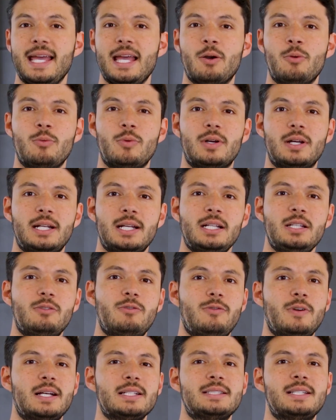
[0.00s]
é um grande
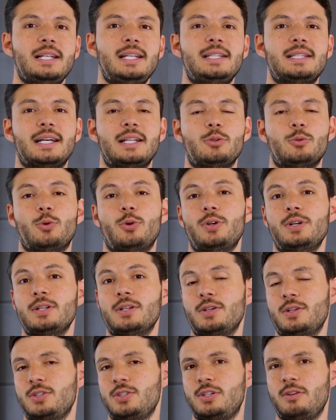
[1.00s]
facilitador
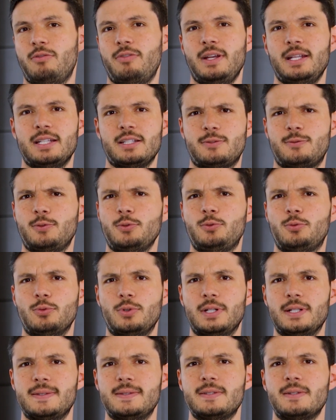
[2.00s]
de vendas
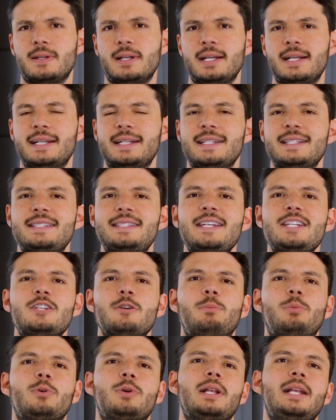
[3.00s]
futuras.
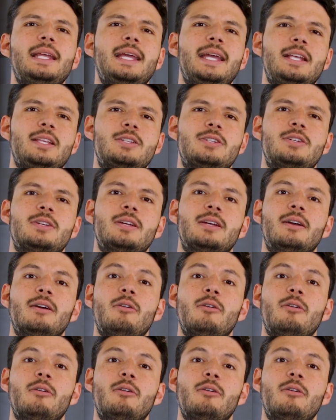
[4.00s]
Seja para o cliente